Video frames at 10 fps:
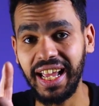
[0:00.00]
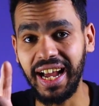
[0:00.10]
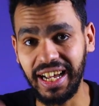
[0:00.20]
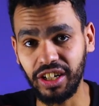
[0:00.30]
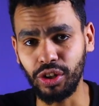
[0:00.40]

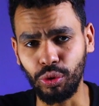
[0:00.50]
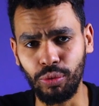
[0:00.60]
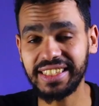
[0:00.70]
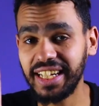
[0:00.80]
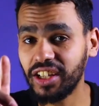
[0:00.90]
آه، على رايكم
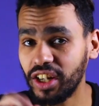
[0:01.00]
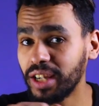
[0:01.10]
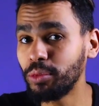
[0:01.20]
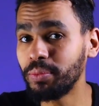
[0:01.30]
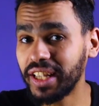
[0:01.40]
لذلك
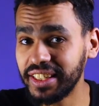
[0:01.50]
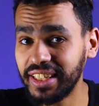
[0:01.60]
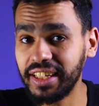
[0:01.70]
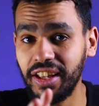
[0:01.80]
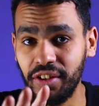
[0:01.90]
رايك مهم
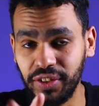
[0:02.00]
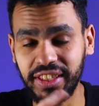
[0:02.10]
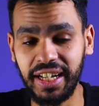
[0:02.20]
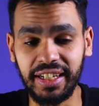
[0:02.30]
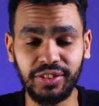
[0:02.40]
جدا في
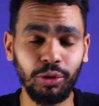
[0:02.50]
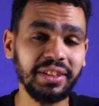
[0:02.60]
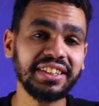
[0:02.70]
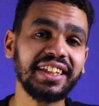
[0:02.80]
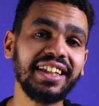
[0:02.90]
التعليقات
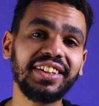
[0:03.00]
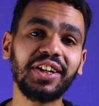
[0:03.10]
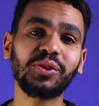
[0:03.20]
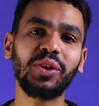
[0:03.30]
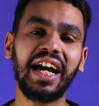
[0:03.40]
وبس كده دي
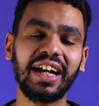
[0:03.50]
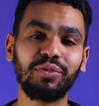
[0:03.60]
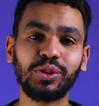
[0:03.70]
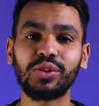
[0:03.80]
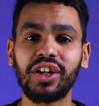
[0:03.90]
كانت كل حاجه
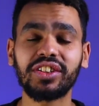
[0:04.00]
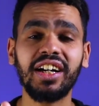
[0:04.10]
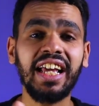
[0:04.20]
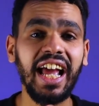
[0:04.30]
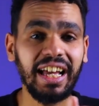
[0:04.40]
في فيديو
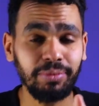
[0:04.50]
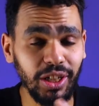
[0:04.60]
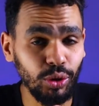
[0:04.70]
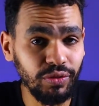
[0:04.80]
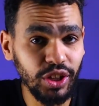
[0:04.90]
النهارده
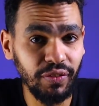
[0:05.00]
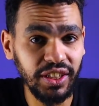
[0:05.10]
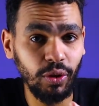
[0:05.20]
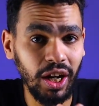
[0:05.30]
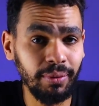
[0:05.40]
اتمنى يكون الفيديو
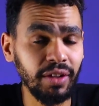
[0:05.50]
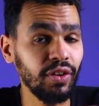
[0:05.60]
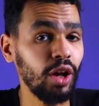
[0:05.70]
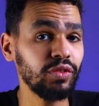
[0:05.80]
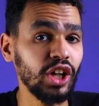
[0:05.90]
فادك وعجبك
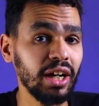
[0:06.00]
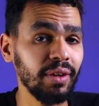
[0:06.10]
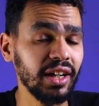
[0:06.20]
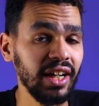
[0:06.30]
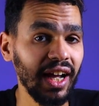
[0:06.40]
فلو الفيديو
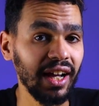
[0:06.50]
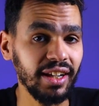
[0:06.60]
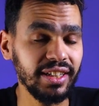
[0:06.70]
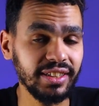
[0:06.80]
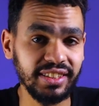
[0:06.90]
عجبك
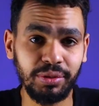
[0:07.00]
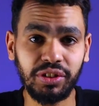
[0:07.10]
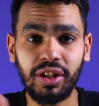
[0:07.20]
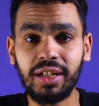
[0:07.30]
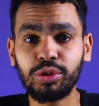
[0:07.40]
لايك
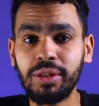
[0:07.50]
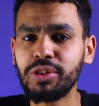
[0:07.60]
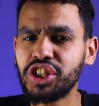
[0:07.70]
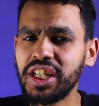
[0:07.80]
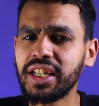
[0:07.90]
سبسكرايب
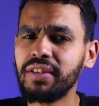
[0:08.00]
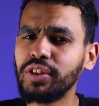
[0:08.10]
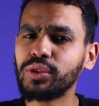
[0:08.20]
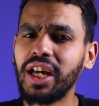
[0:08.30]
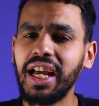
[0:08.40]
وتعمل شير
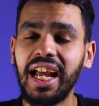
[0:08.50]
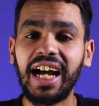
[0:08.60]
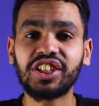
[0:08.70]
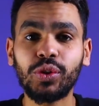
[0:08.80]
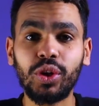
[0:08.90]
للفيديو ده
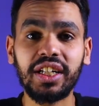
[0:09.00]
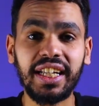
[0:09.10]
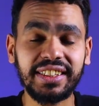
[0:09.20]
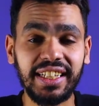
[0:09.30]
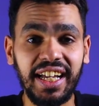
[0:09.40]
عشان كل
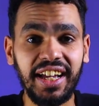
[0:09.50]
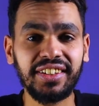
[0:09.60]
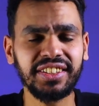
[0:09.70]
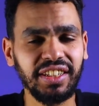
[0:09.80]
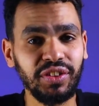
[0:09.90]
الناس
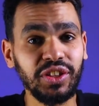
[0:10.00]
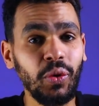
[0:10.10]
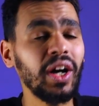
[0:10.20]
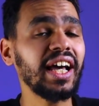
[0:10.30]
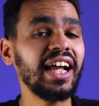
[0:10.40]
آه، تستفيد
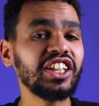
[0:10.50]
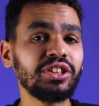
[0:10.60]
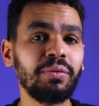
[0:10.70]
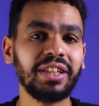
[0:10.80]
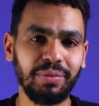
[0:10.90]
وكالعاده يا
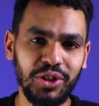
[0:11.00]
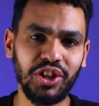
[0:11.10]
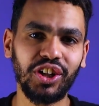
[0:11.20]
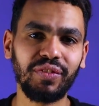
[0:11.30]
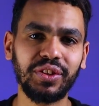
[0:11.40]
شباب نتقابل ان
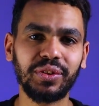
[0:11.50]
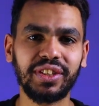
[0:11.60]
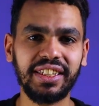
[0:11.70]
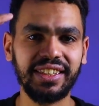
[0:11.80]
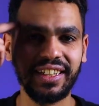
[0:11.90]
شاء الله فيديو
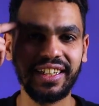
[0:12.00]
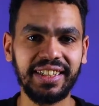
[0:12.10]
جديد